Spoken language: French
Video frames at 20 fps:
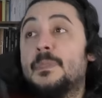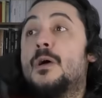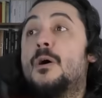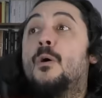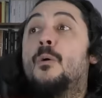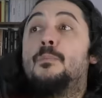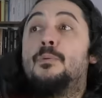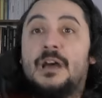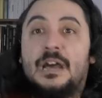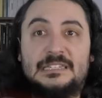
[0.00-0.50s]

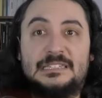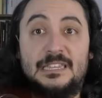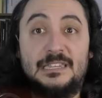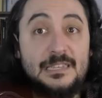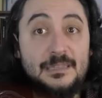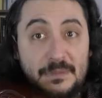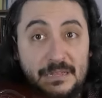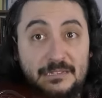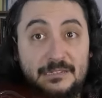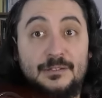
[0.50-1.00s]
On peut l'arrêter
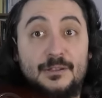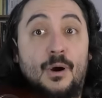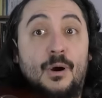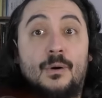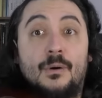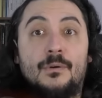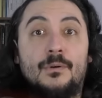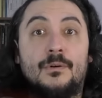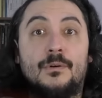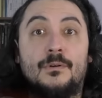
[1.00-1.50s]
dès
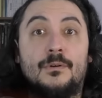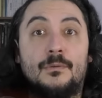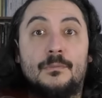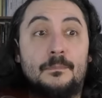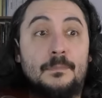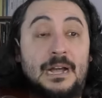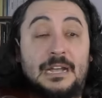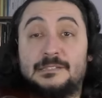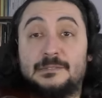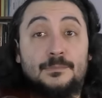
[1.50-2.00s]
maintenant, euh,
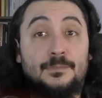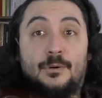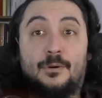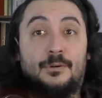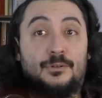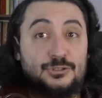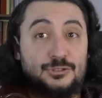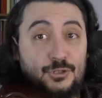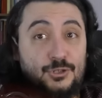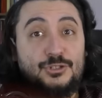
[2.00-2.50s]
par exemple,
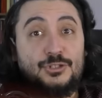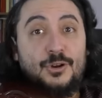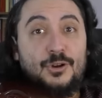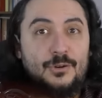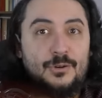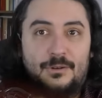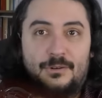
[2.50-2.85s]
en changeant